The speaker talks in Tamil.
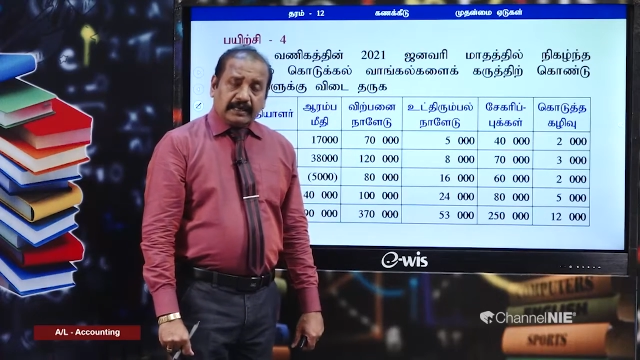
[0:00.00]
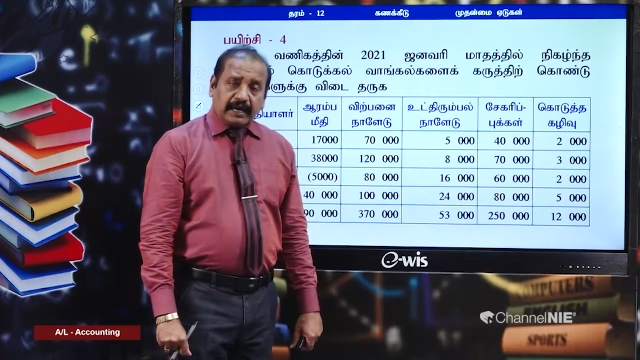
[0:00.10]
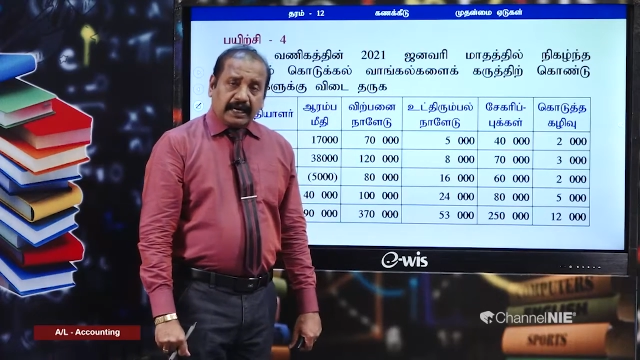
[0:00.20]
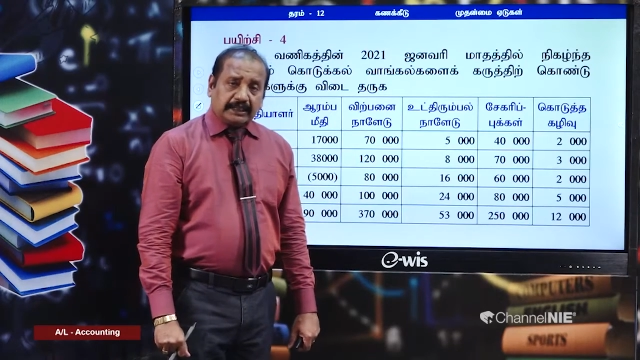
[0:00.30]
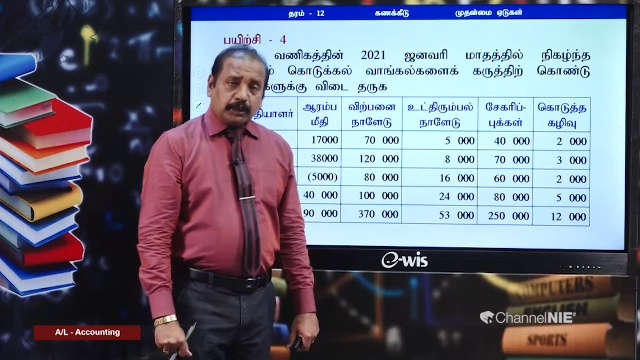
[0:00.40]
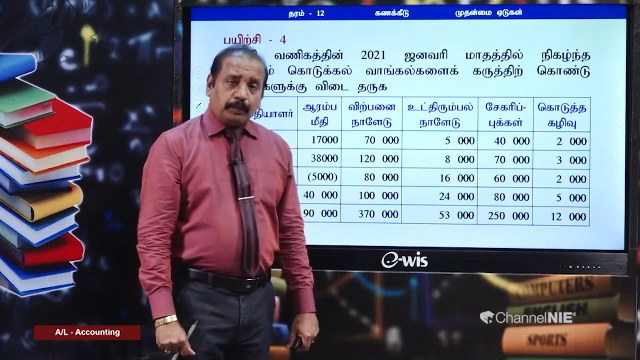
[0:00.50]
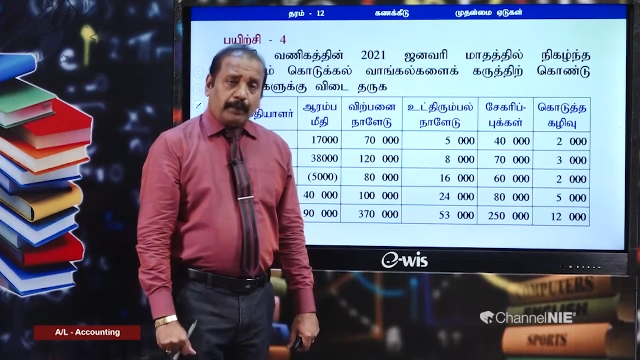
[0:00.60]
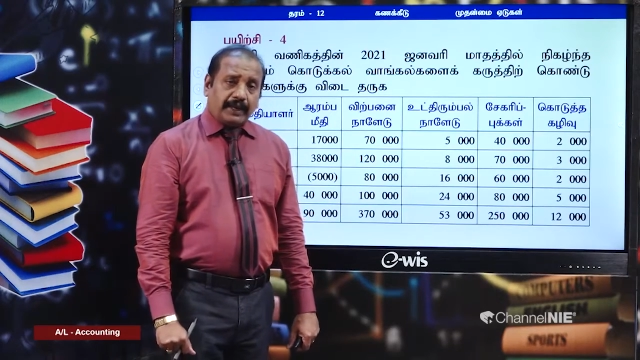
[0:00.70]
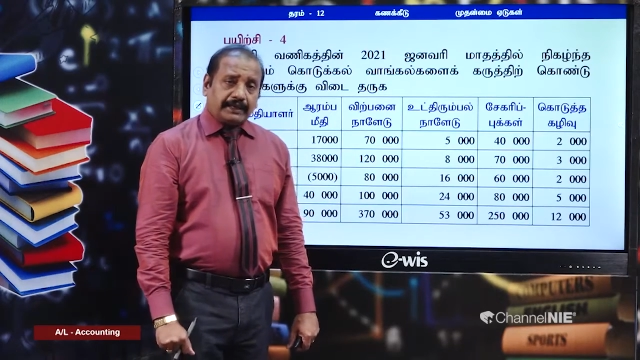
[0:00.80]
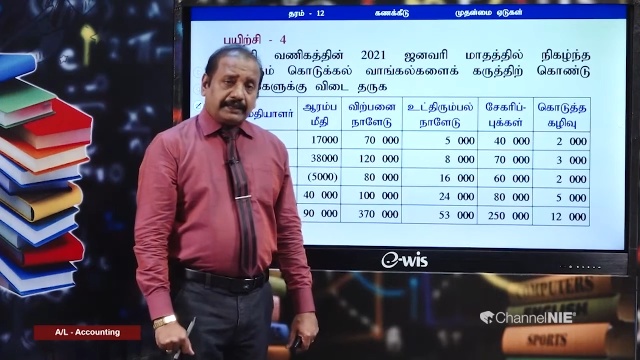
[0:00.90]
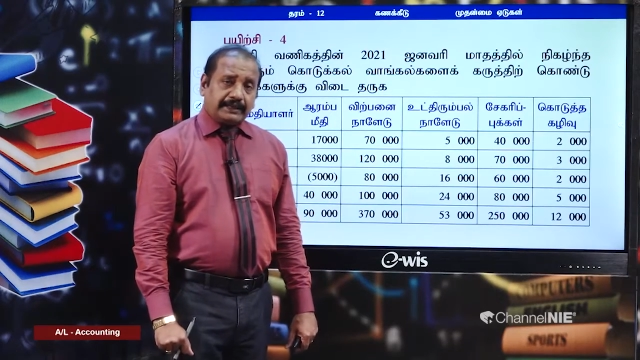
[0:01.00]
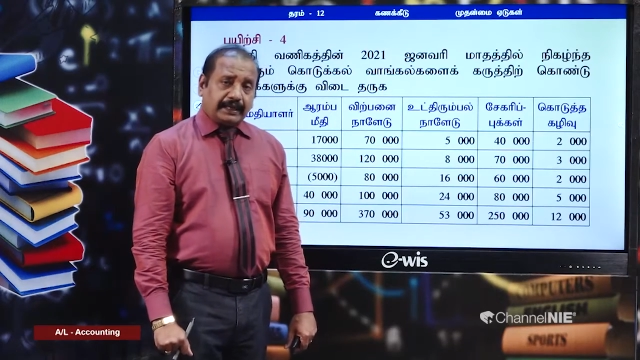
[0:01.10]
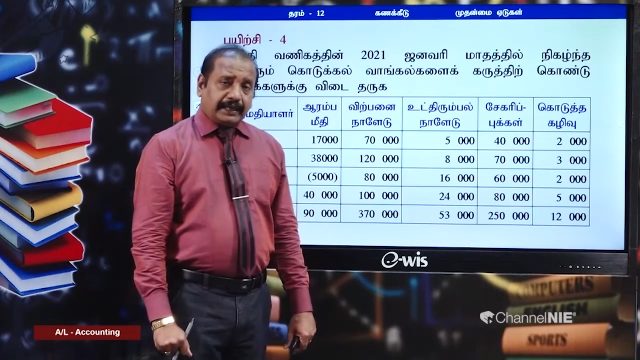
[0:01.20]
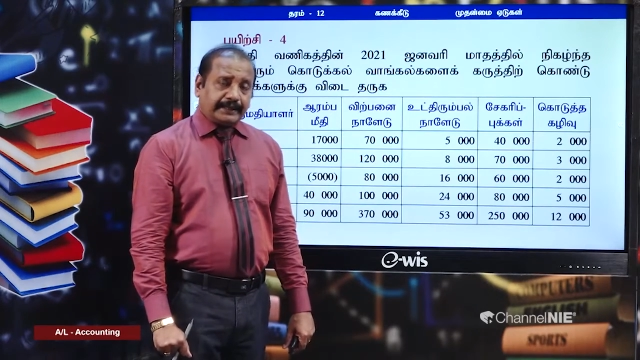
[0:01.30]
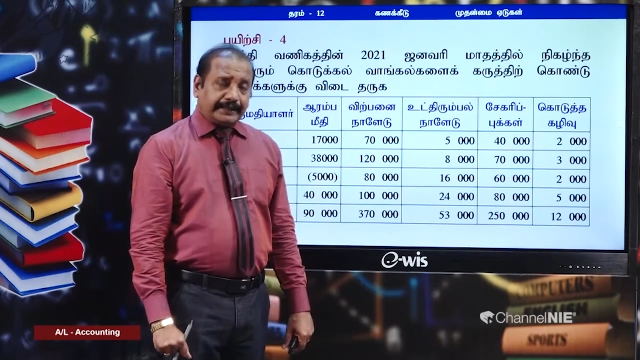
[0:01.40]
கட்டுப்பாட்டு
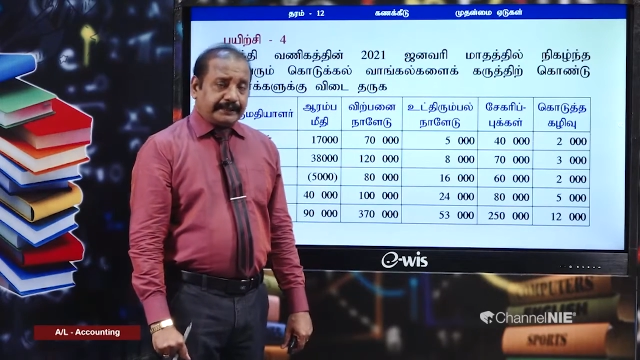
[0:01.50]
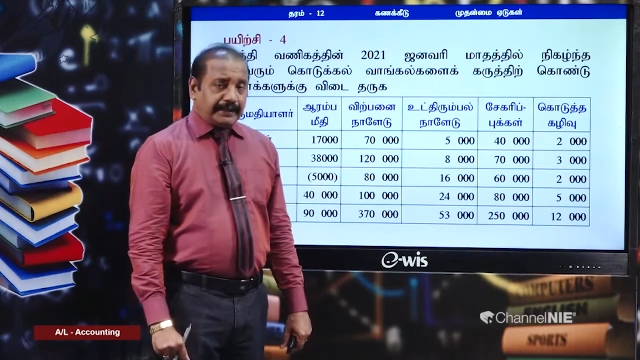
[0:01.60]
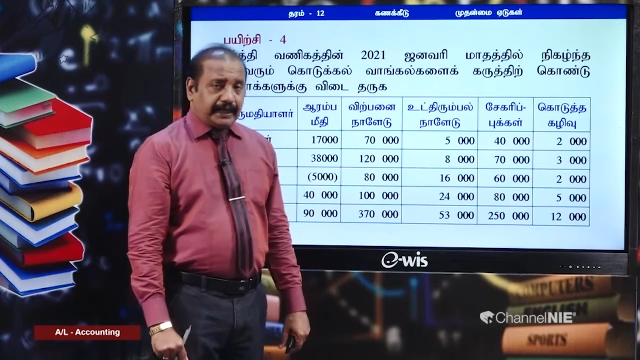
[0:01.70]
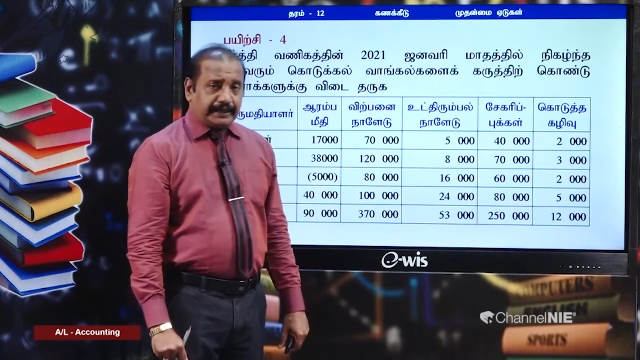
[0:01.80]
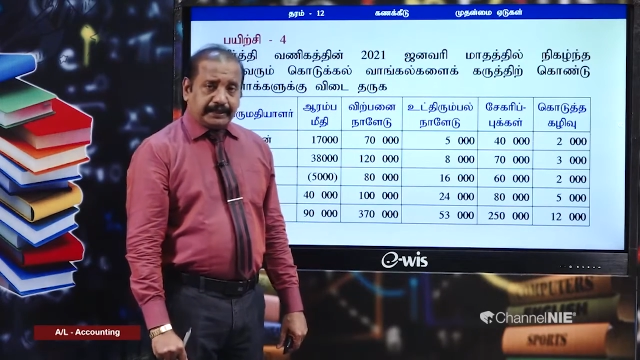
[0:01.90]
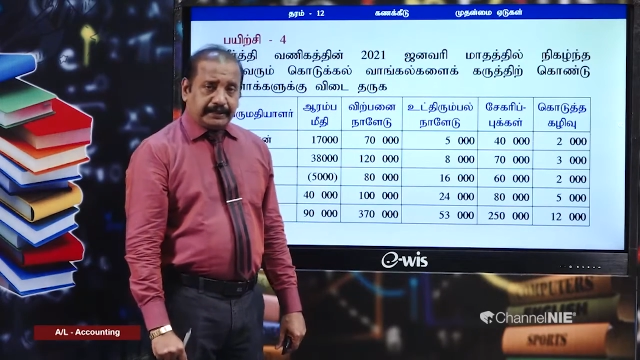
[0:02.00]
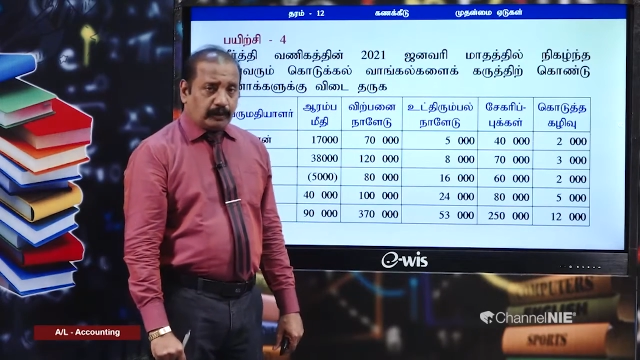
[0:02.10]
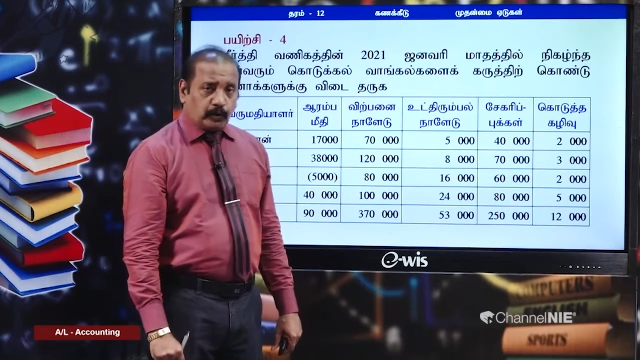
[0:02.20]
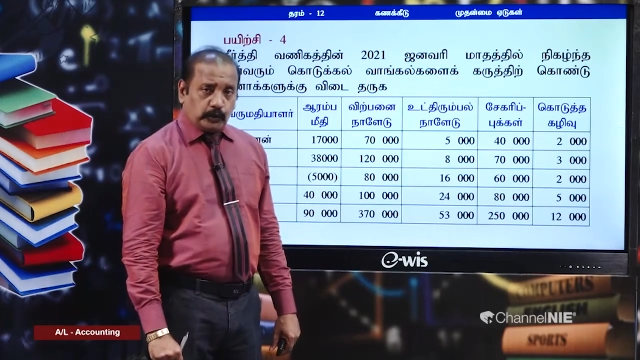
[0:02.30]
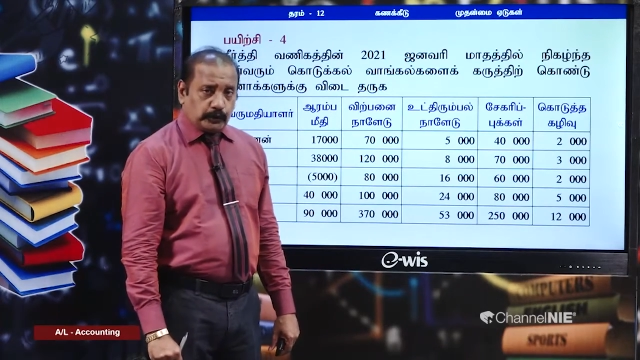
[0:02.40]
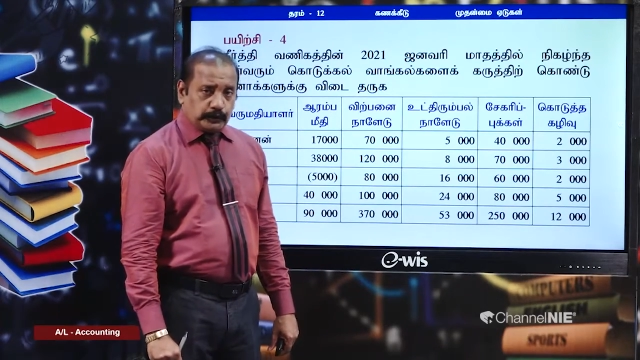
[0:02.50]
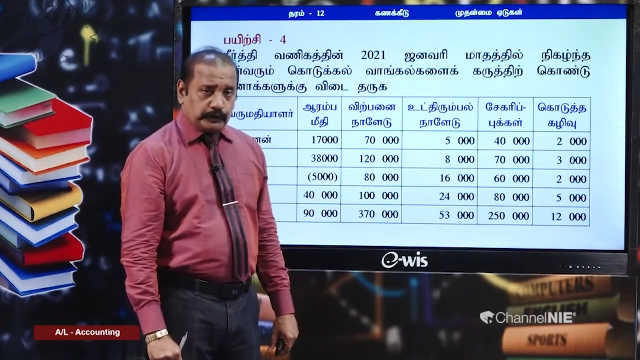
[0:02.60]
கணக்கை தயாரிக்கின்ற பொழுது